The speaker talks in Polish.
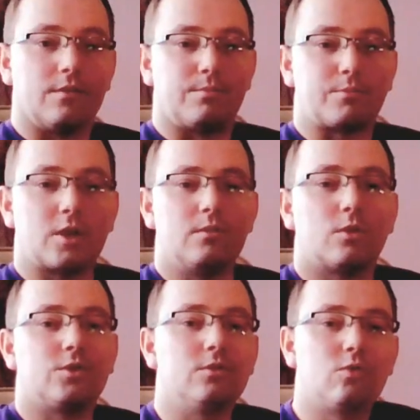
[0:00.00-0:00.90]
W
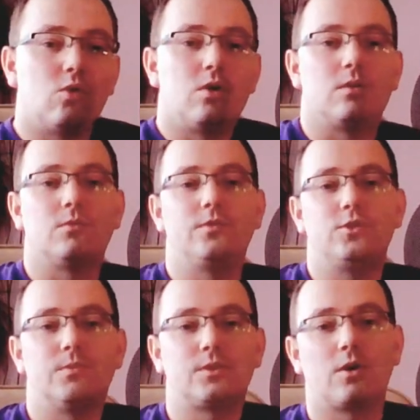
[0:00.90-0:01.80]
poprzednim odcinku
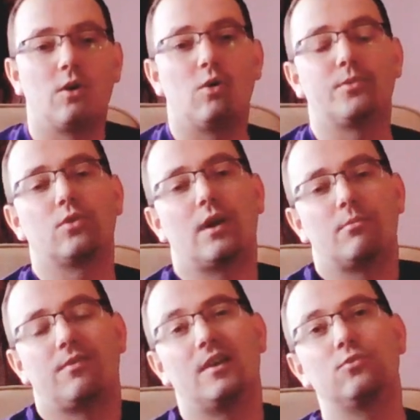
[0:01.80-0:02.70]
mówiliśmy trochę o
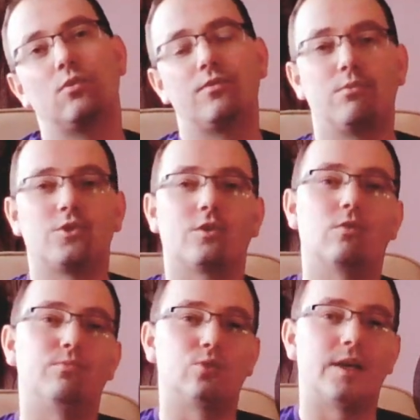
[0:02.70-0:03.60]
programowaniu, o wyborze
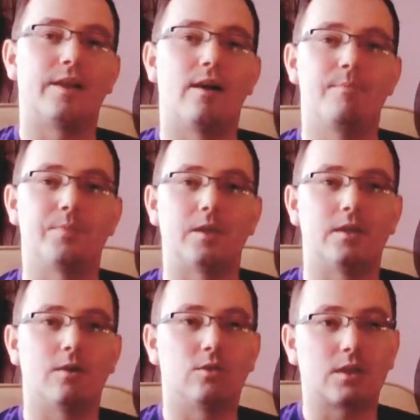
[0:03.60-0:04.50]
komputera,
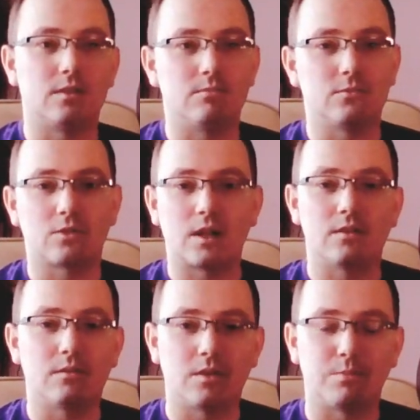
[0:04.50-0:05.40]
e, o takim
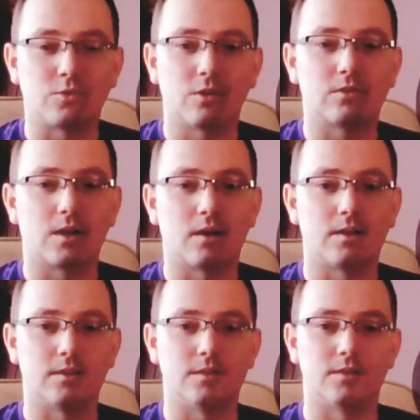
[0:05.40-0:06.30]
totalnych
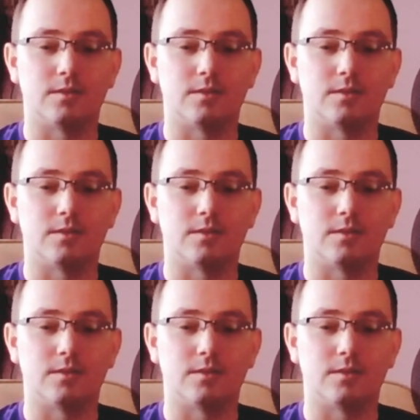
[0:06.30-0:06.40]
początkach e,